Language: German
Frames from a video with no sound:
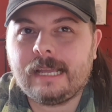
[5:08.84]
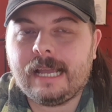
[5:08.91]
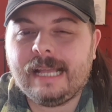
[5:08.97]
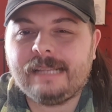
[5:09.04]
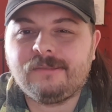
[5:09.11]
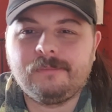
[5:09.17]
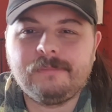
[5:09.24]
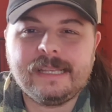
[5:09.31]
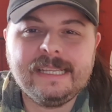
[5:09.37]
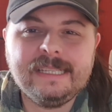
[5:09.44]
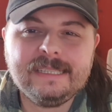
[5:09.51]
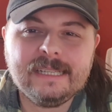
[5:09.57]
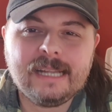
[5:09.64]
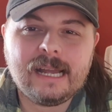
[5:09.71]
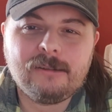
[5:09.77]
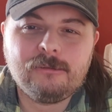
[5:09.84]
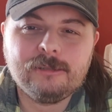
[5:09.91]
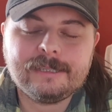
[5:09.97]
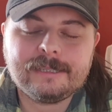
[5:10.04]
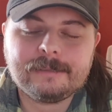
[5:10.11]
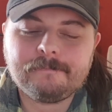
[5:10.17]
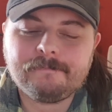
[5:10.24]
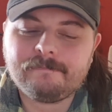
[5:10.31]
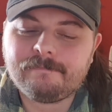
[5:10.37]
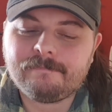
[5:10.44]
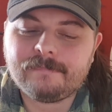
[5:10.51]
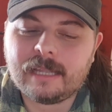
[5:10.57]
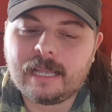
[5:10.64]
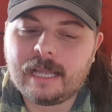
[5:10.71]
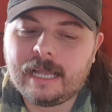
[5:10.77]
also hinten raus,
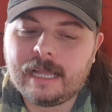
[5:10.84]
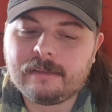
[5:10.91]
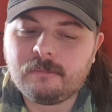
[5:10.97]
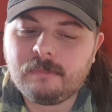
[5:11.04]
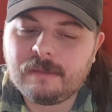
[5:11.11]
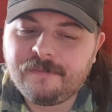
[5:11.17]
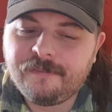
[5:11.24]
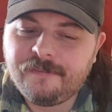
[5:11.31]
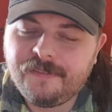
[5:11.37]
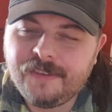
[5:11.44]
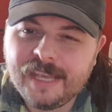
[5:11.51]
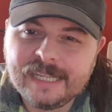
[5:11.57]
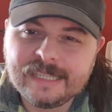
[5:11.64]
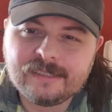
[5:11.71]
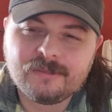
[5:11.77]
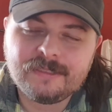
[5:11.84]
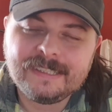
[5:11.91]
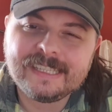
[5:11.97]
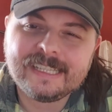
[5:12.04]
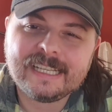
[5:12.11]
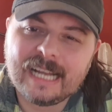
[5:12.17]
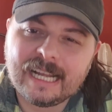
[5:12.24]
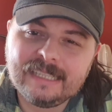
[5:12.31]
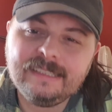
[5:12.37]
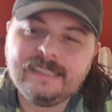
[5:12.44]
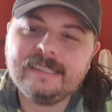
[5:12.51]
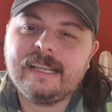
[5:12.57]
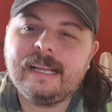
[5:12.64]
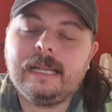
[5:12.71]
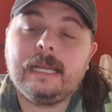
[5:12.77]
also mir fehlt so ein
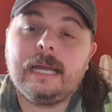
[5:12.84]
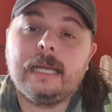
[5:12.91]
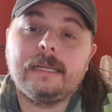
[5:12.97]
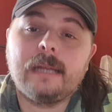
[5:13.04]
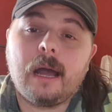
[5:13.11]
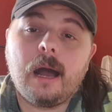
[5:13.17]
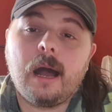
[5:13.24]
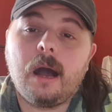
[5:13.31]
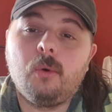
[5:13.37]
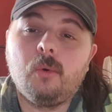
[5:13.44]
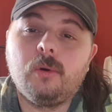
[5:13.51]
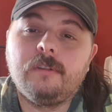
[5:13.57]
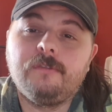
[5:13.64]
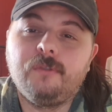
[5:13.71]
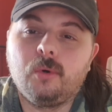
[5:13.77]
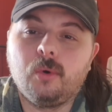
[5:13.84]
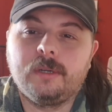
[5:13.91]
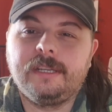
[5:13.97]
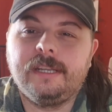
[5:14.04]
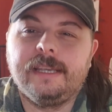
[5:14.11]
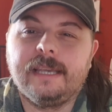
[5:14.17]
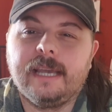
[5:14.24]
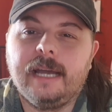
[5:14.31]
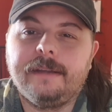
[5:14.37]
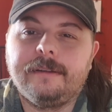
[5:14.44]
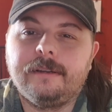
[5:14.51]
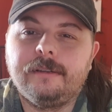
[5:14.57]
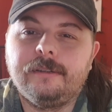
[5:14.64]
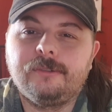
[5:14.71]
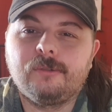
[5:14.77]
ganz kleiner Hauch Fruchtigkeit.
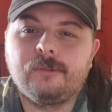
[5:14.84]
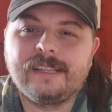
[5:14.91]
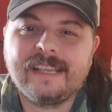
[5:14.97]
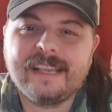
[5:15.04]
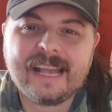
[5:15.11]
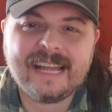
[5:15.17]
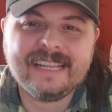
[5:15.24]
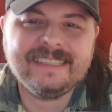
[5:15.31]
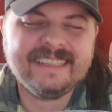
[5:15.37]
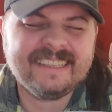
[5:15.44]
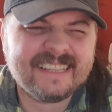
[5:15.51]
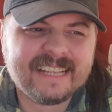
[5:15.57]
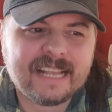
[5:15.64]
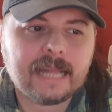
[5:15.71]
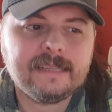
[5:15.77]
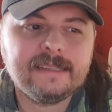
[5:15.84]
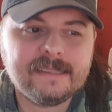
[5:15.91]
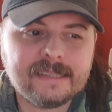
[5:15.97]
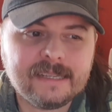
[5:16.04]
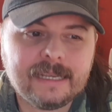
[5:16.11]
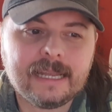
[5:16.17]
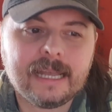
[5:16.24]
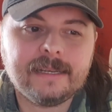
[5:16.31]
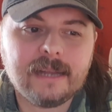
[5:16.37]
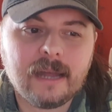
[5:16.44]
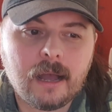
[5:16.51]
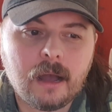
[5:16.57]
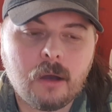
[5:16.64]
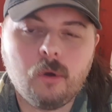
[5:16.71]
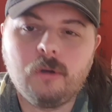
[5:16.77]
So ein ganz, ganz
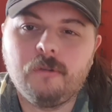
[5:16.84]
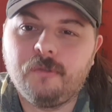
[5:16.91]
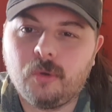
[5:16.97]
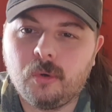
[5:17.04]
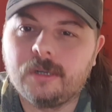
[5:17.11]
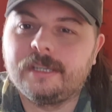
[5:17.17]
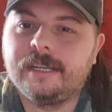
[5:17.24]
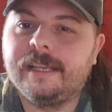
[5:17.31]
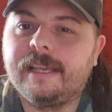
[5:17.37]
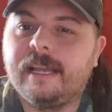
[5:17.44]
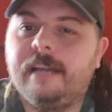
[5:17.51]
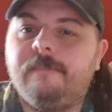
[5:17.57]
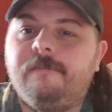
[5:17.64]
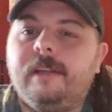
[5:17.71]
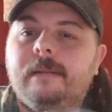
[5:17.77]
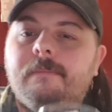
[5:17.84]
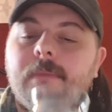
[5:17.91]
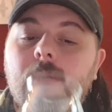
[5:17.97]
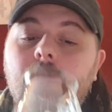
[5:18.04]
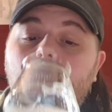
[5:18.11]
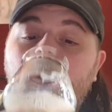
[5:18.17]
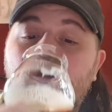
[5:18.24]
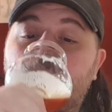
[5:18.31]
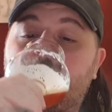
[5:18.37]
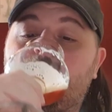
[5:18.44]
kleiner Hauch Fruchtigkeit fehlt mir noch.